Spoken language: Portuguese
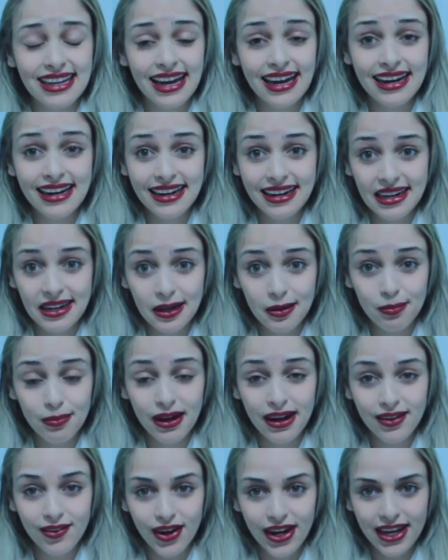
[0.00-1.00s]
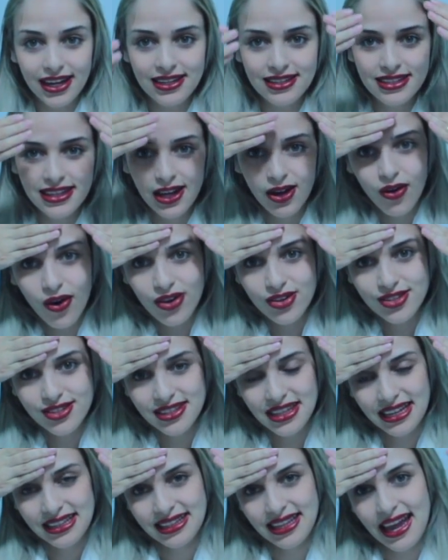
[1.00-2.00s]
na cama, com aqueles negócios
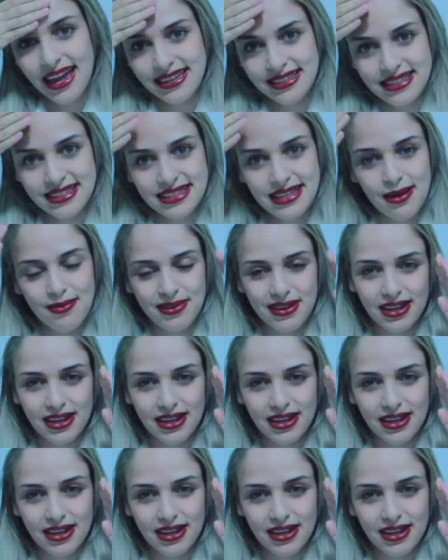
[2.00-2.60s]
na testa, sabe?